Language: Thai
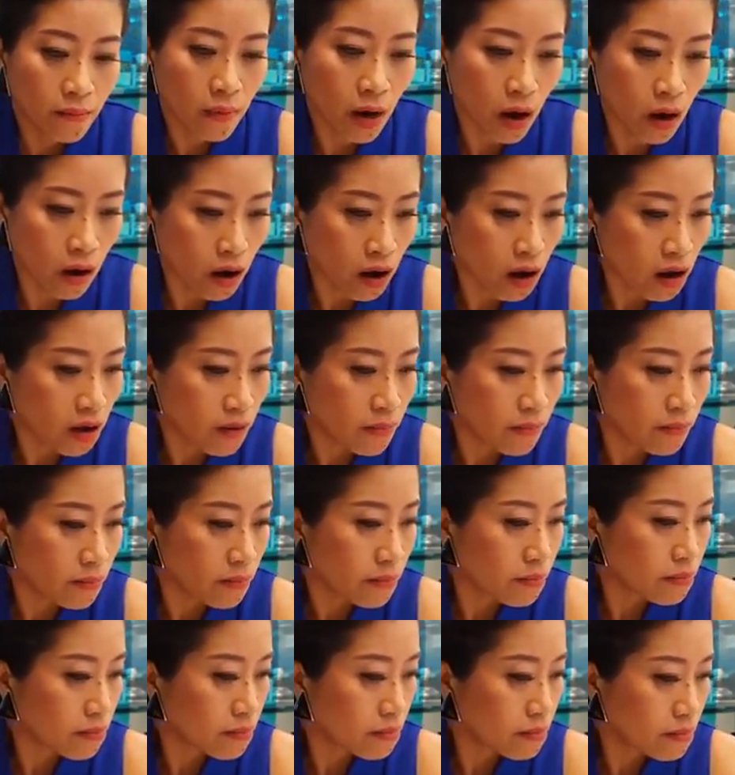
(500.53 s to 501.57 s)
เพราะ
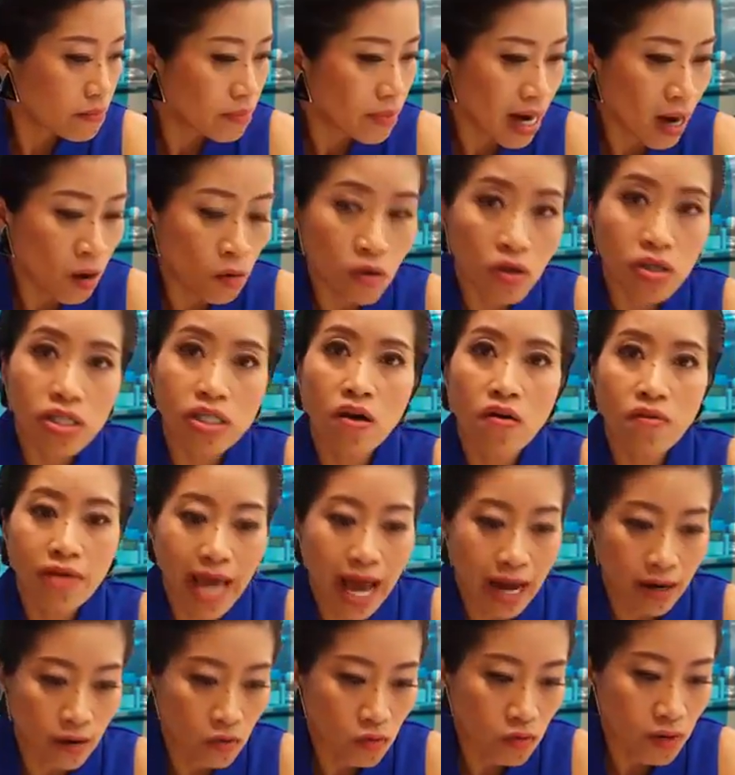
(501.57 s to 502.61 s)
เราก็ต้อง
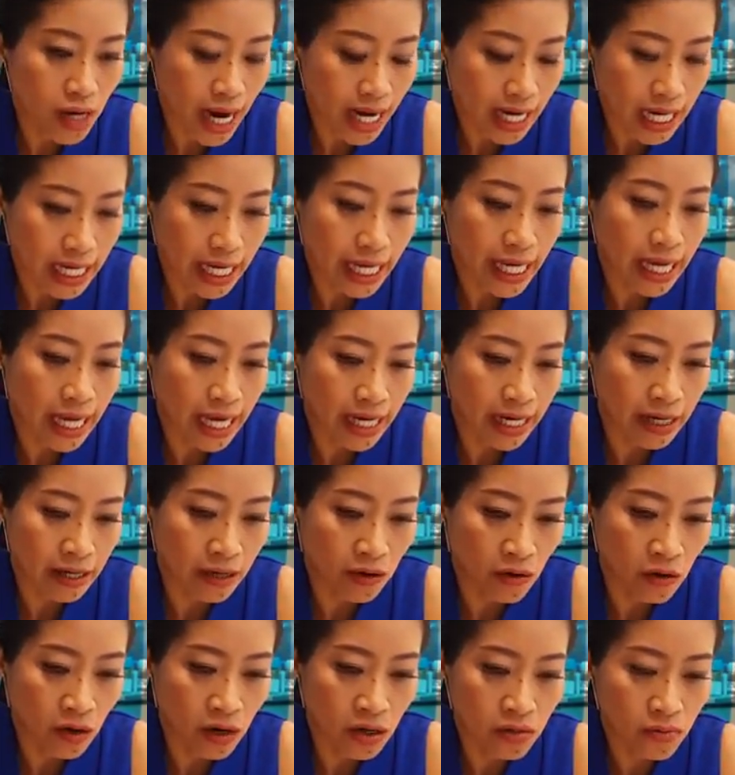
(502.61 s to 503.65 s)
อยากรู้รายละเอียดนะ
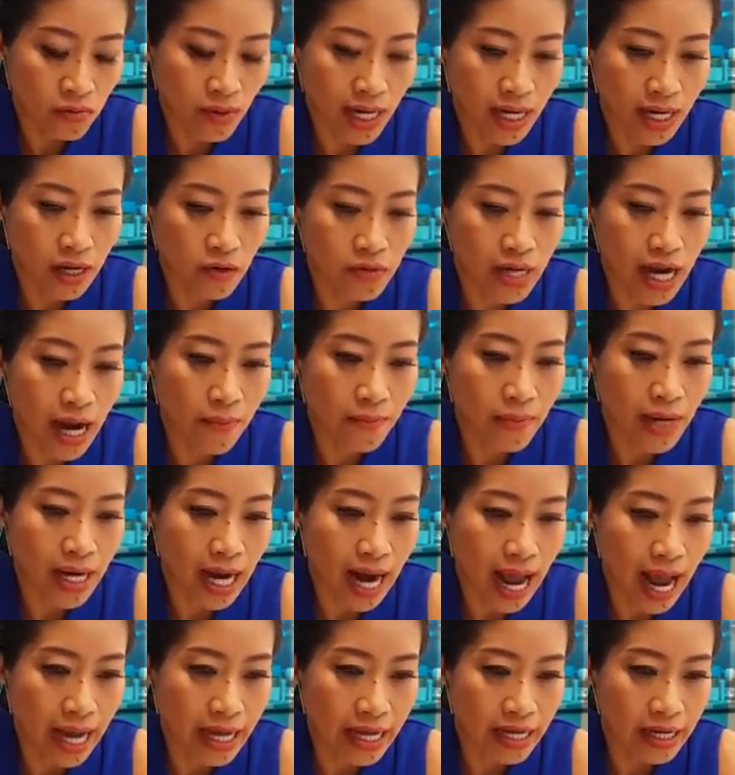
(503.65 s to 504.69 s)
เนาะว่าเขาทำอะ
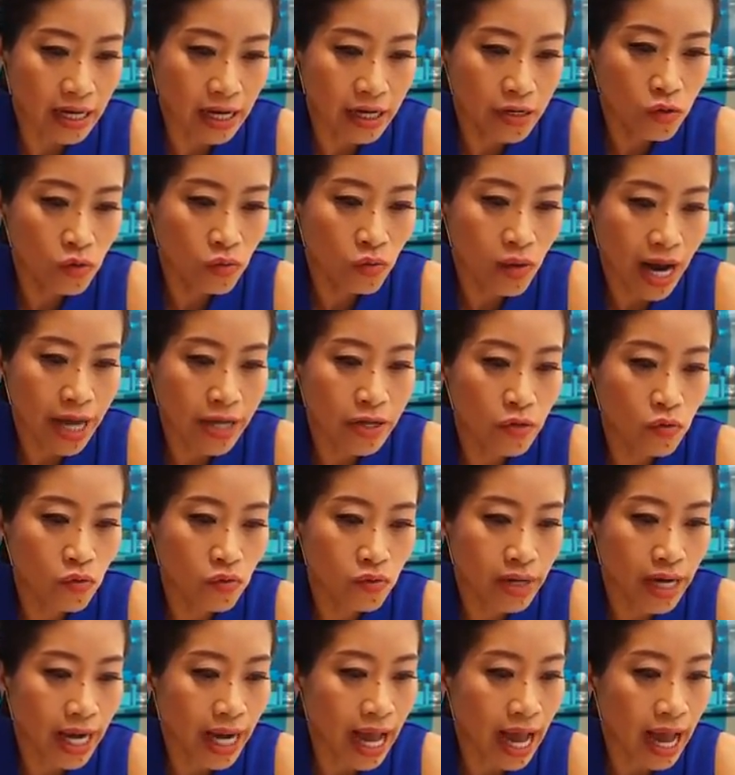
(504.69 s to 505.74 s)
ไร แล้วดูอายุ
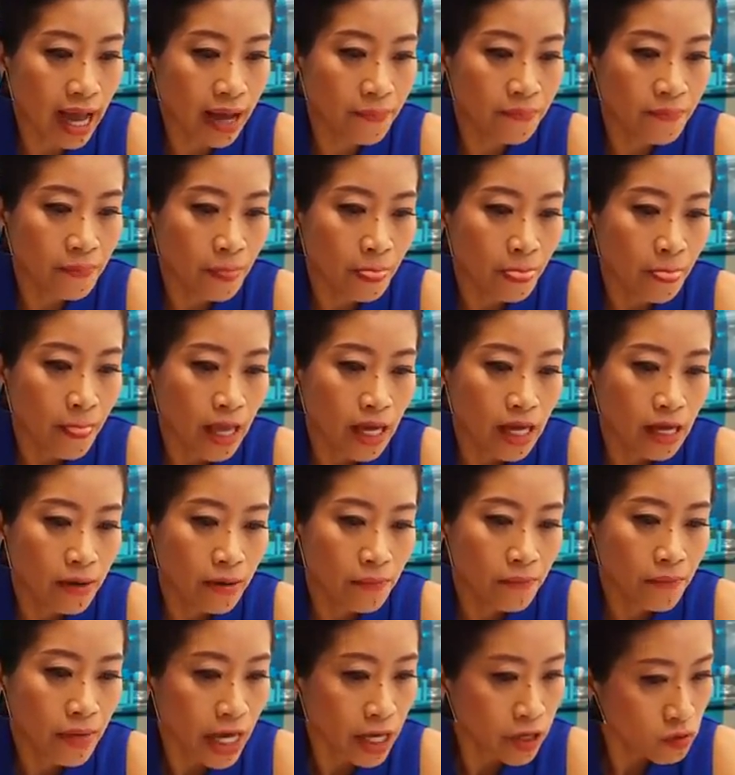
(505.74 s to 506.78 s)
นะคะ
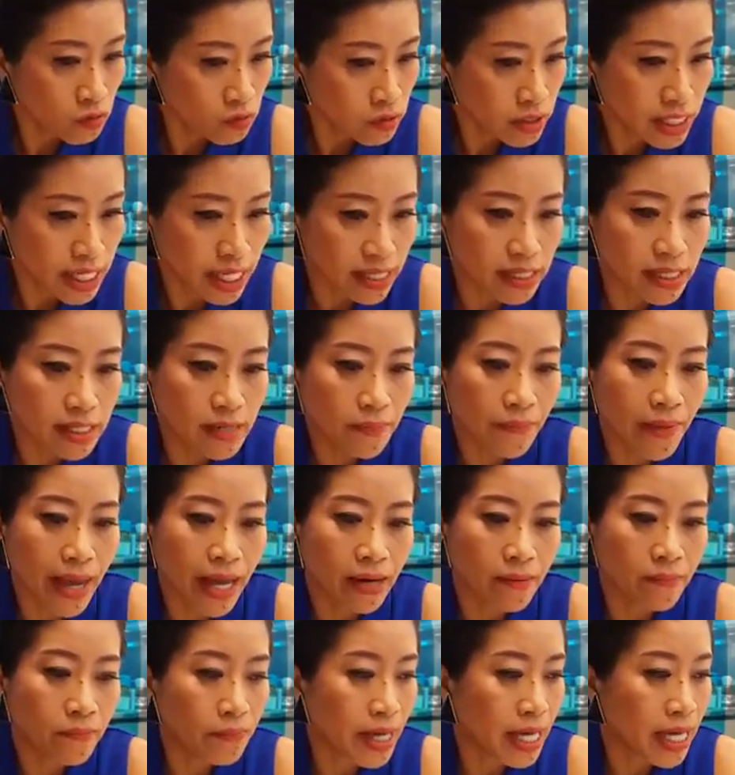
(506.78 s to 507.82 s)
มีอายุ
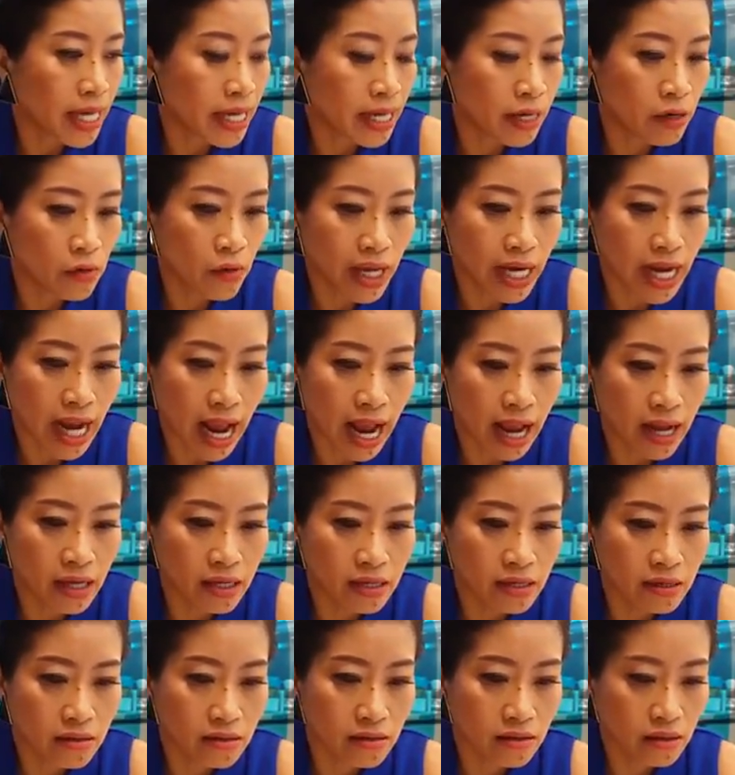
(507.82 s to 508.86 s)
71 ปีด้วยนะ
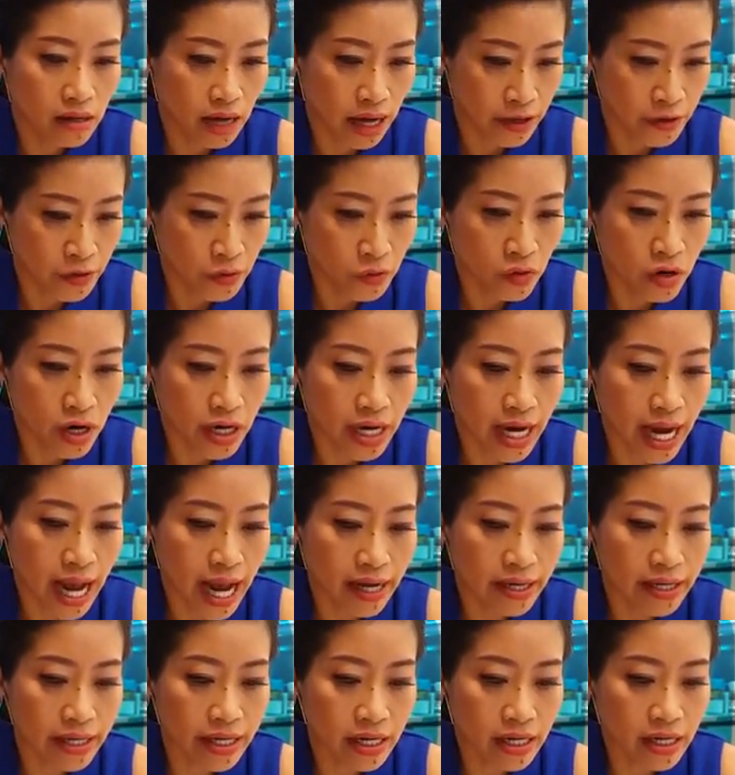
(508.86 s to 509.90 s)
คืออายุค่อน
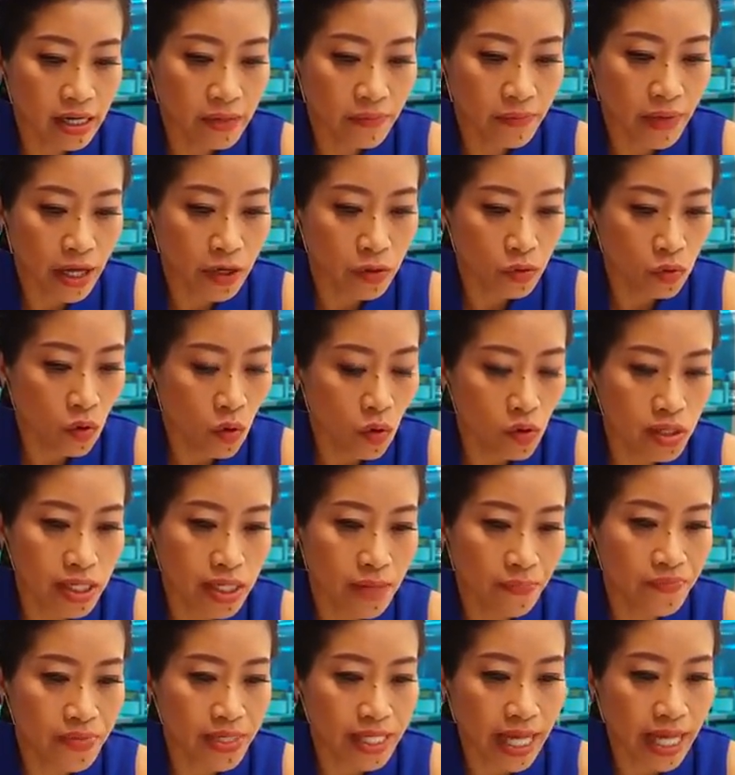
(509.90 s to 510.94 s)
ข้างเยอะ มีอายุ
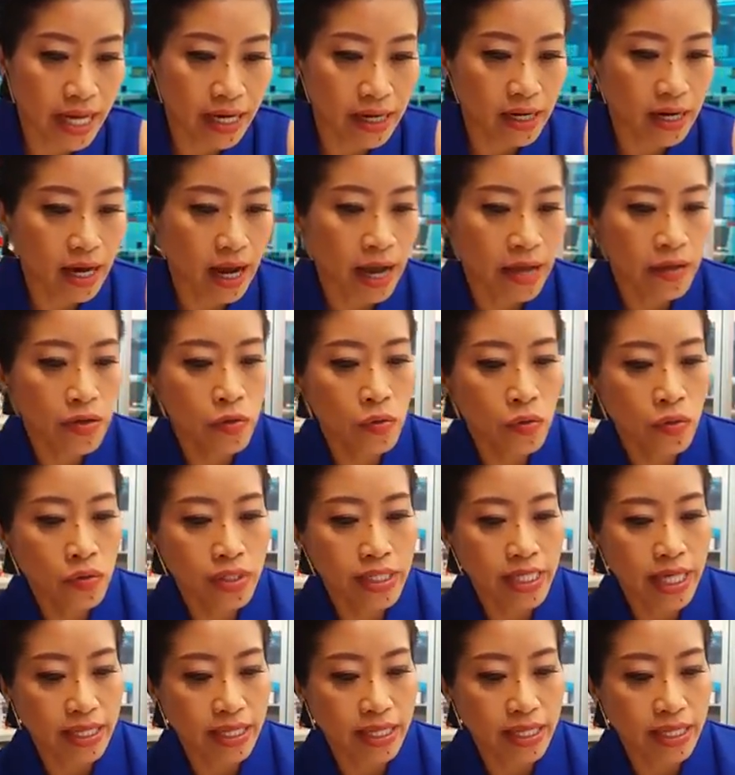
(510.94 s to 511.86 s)
67 อายุ